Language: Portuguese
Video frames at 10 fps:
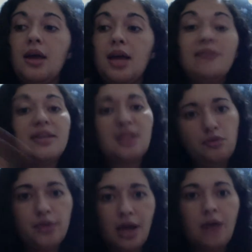Ele vai ter um
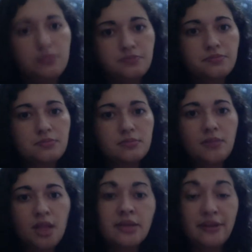final
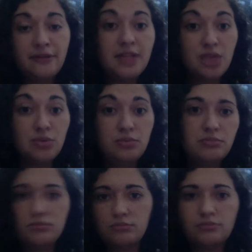definido,
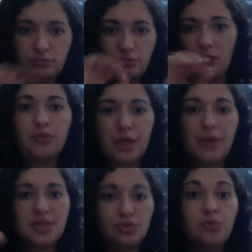um final
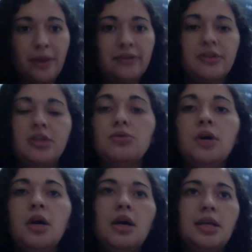assim super definido,
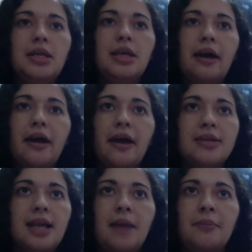que é,
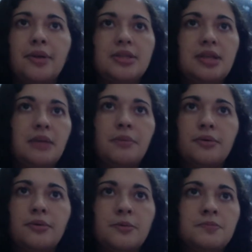sei lá, por exemplo,